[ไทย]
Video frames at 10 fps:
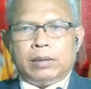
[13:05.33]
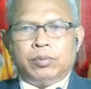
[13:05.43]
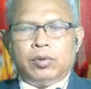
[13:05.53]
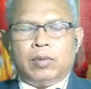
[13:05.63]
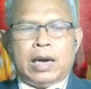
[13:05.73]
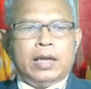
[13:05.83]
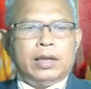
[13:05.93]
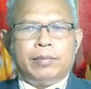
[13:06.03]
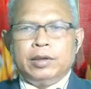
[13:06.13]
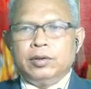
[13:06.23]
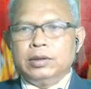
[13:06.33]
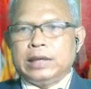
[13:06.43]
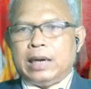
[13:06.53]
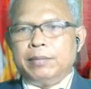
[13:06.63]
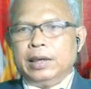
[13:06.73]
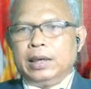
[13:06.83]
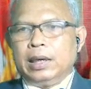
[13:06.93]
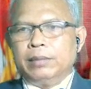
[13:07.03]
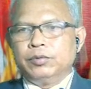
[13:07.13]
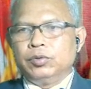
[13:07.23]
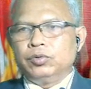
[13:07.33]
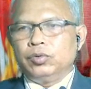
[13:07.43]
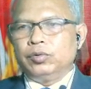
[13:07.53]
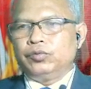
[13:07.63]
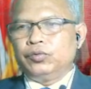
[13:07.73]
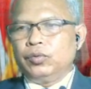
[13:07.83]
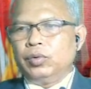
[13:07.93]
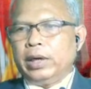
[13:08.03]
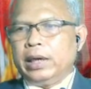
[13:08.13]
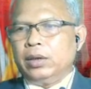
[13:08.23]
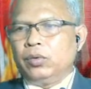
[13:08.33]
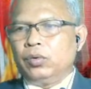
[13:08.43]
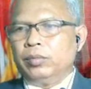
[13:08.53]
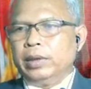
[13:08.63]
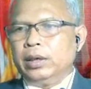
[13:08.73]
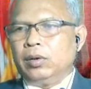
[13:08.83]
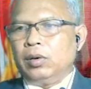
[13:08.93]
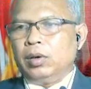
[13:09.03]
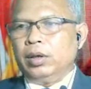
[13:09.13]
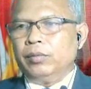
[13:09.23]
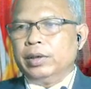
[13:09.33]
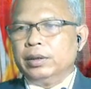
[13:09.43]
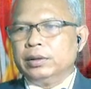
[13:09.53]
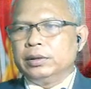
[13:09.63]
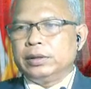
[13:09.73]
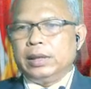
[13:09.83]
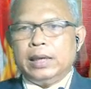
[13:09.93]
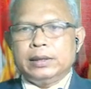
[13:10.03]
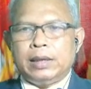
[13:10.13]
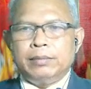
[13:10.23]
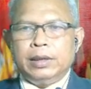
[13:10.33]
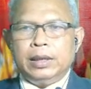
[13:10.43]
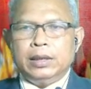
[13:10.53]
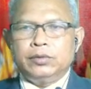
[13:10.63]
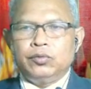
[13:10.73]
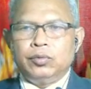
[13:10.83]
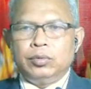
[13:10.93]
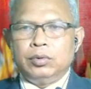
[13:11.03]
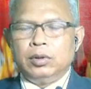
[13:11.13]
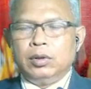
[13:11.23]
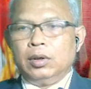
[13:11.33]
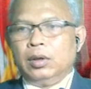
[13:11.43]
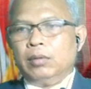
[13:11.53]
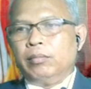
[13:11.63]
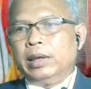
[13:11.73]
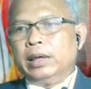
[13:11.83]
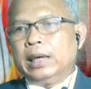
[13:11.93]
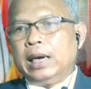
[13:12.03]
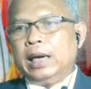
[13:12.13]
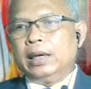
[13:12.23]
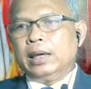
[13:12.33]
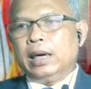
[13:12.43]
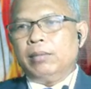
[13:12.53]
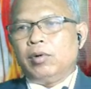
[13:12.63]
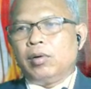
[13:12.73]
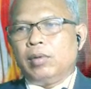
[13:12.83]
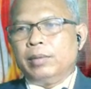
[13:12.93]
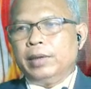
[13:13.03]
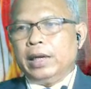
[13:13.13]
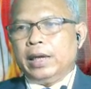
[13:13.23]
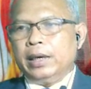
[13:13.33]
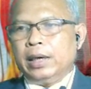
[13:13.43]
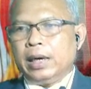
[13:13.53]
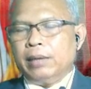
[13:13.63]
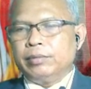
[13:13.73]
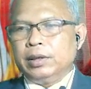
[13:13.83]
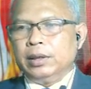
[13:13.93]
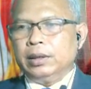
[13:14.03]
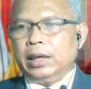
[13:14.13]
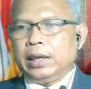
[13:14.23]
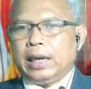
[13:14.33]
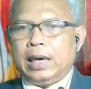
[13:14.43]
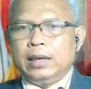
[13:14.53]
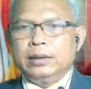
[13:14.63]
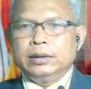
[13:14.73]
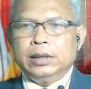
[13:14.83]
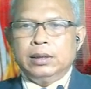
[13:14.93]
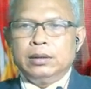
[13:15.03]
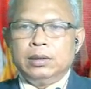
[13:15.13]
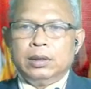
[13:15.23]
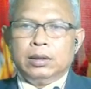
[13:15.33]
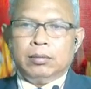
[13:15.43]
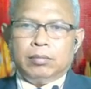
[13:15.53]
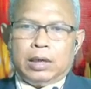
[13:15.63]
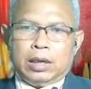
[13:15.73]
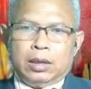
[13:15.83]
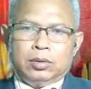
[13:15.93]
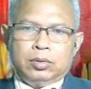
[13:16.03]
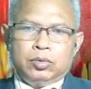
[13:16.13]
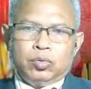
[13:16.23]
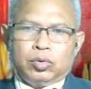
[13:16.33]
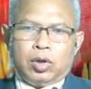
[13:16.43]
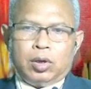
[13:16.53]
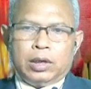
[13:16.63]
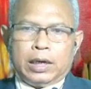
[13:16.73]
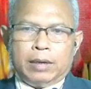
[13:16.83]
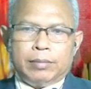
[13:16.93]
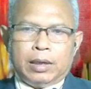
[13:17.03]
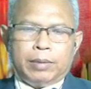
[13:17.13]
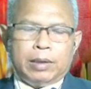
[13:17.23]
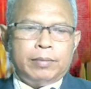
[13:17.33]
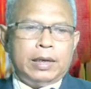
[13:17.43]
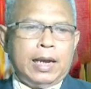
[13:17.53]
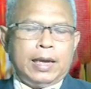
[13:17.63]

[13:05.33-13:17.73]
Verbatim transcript: provide แต่เป็นช่องสามเลยนะครับ show true and agreement or evidence that something is true เป็นการนะครับออกความคิดเห็นนะครับถึงเหตุการณ์ ซึ่งถูกต้องนะครับนะเป็นไปได้